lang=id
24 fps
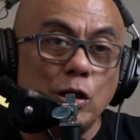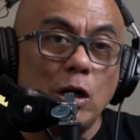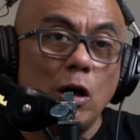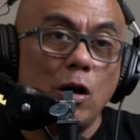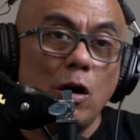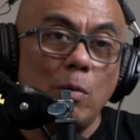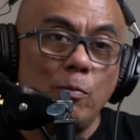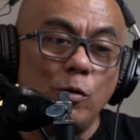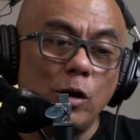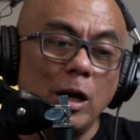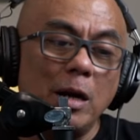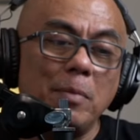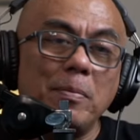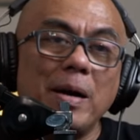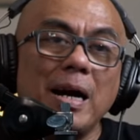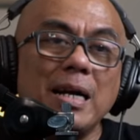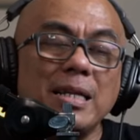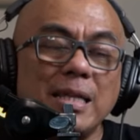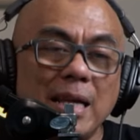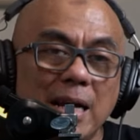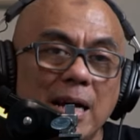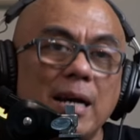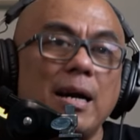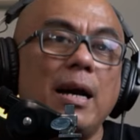John Komodin
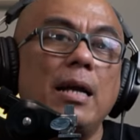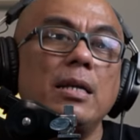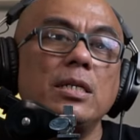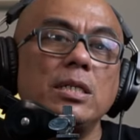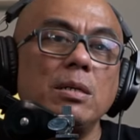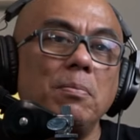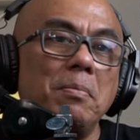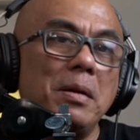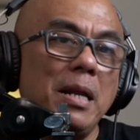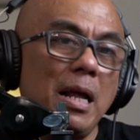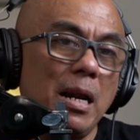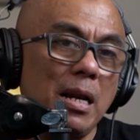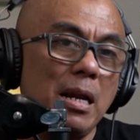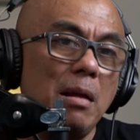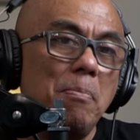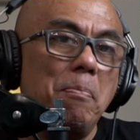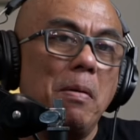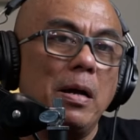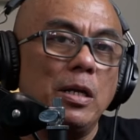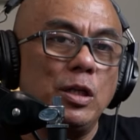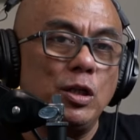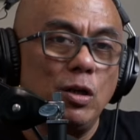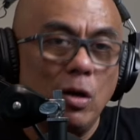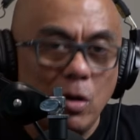mengatakan sebenarnya
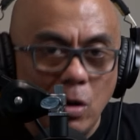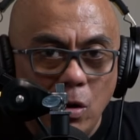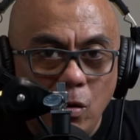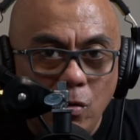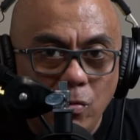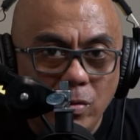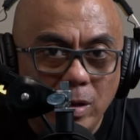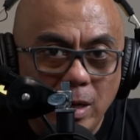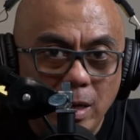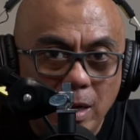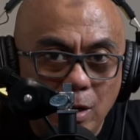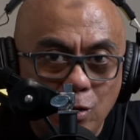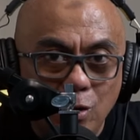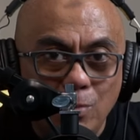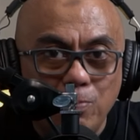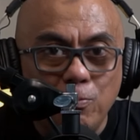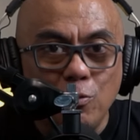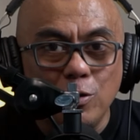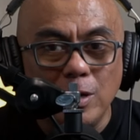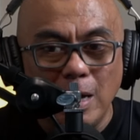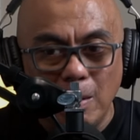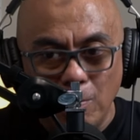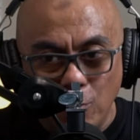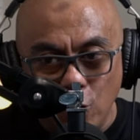Pak Jokowi itu
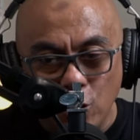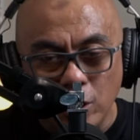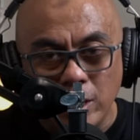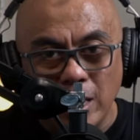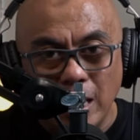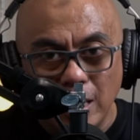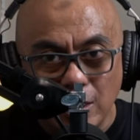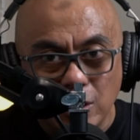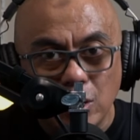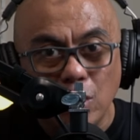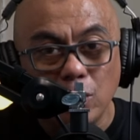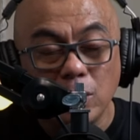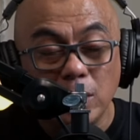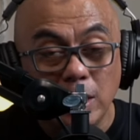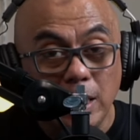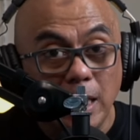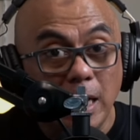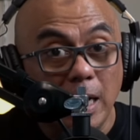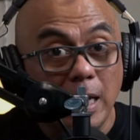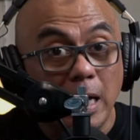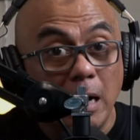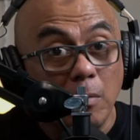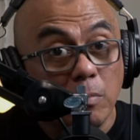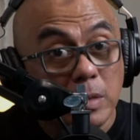punya modal
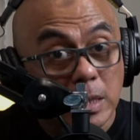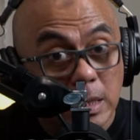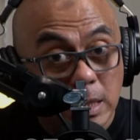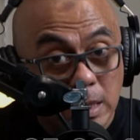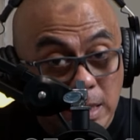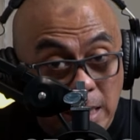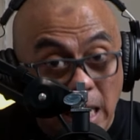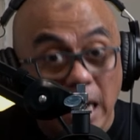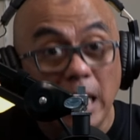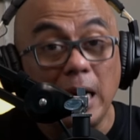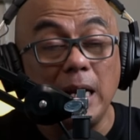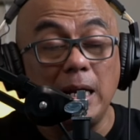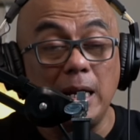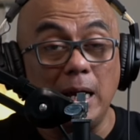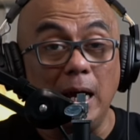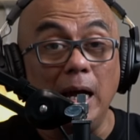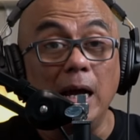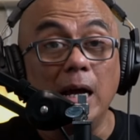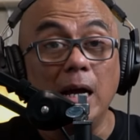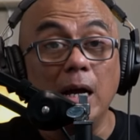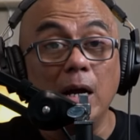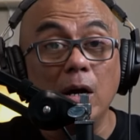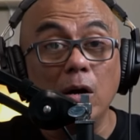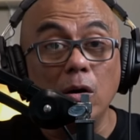sosial yang besar ya
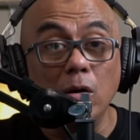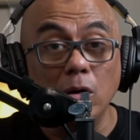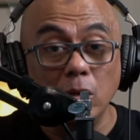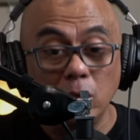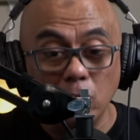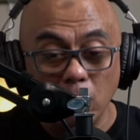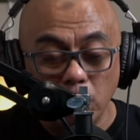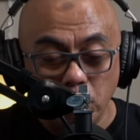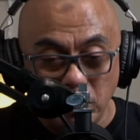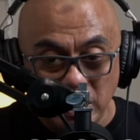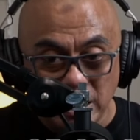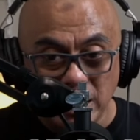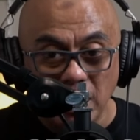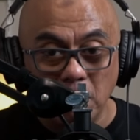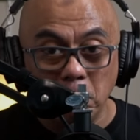untuk bisa